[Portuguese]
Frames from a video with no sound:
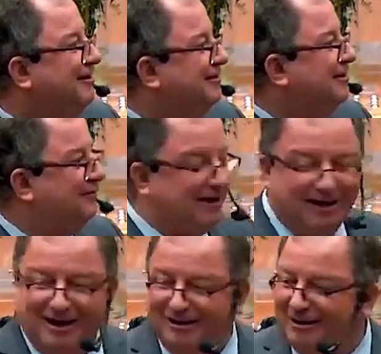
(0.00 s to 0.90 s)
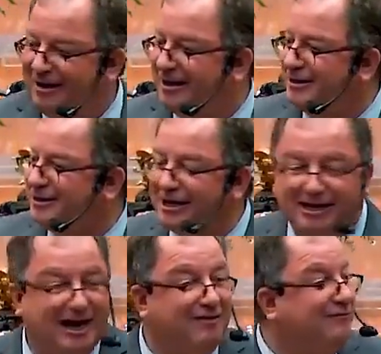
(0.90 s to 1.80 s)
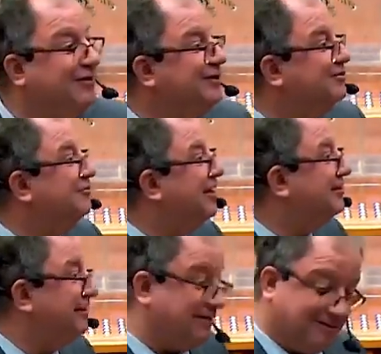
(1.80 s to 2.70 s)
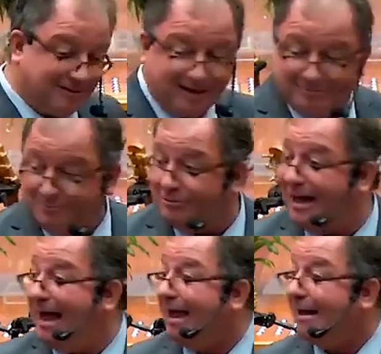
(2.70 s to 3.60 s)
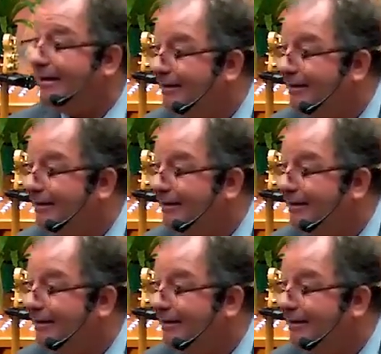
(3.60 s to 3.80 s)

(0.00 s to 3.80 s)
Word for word: Você vem lendo, lendo, aí chega Levítico, aí você dá vontade de pular.